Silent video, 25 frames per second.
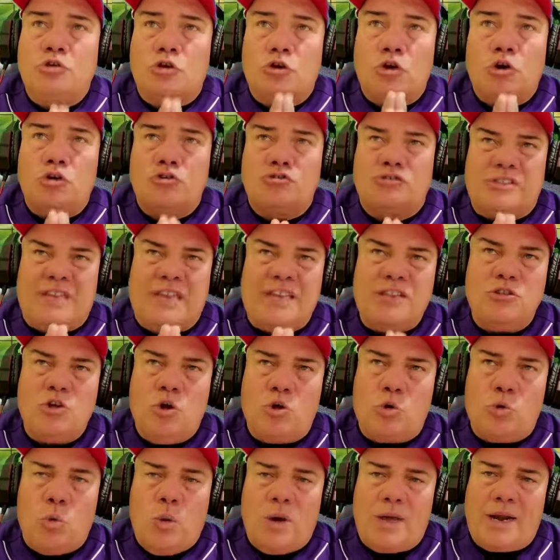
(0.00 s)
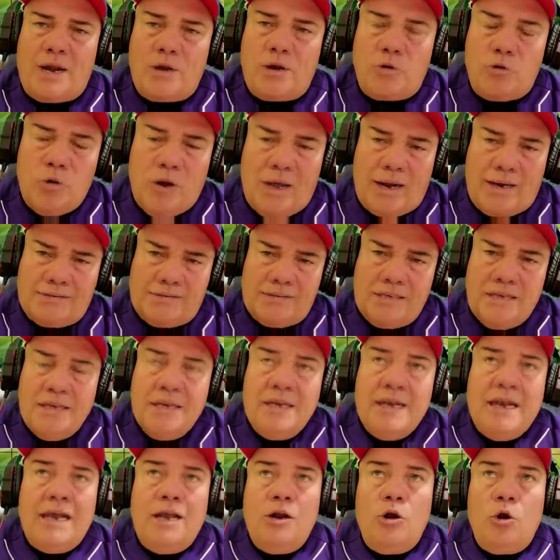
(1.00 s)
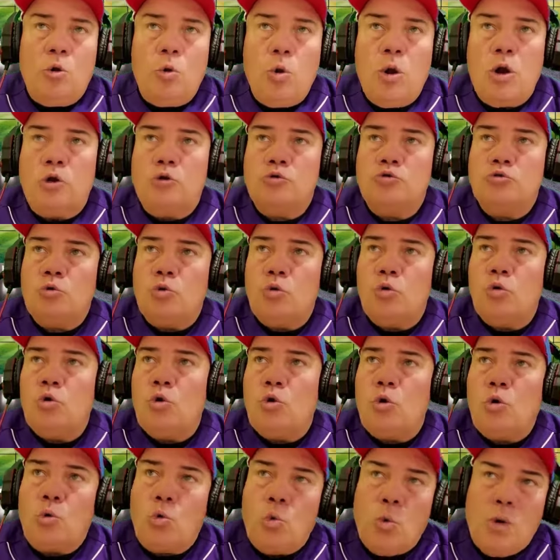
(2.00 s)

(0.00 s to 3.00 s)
Sonó siendo cuadrangulares en los juegos 1,